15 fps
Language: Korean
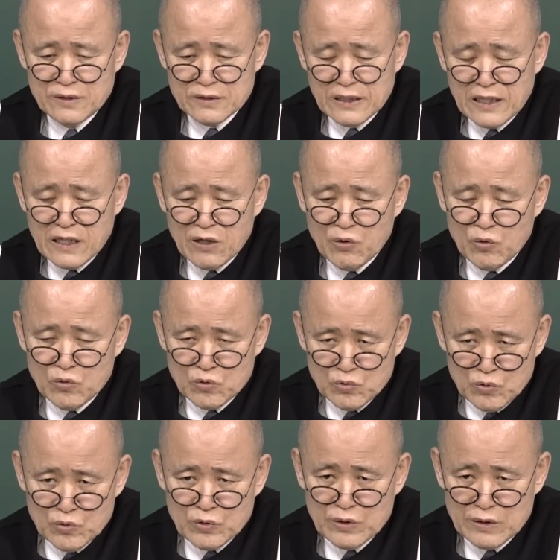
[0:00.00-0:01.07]

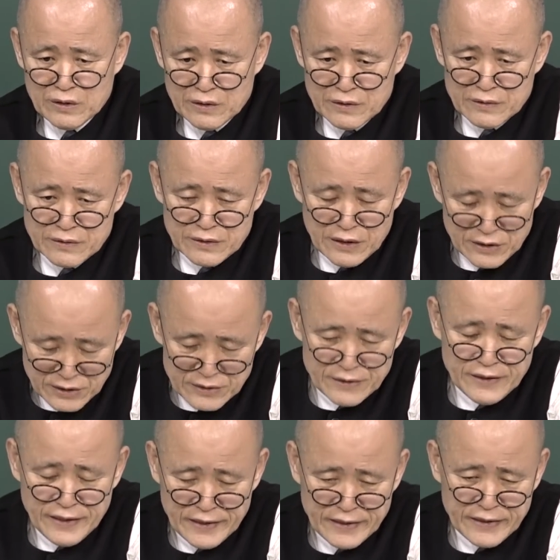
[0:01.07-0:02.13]
따라오고
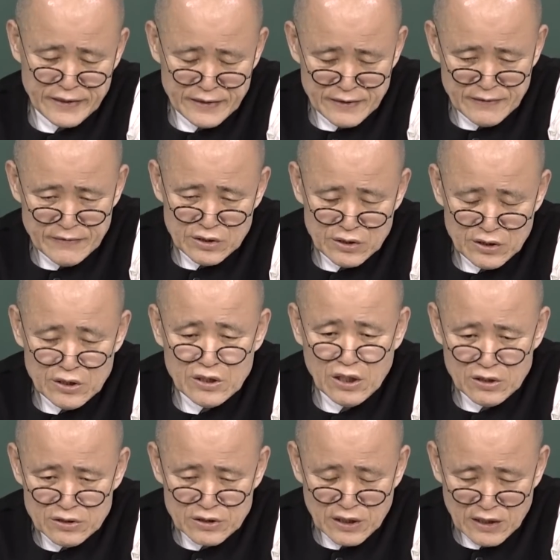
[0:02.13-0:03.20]
계신데 이
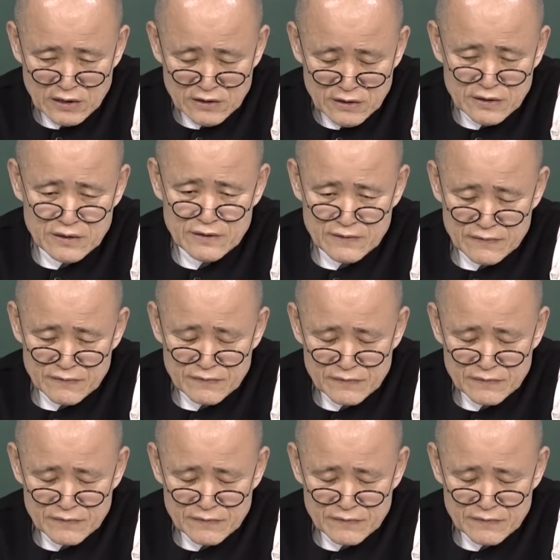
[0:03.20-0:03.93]
현상은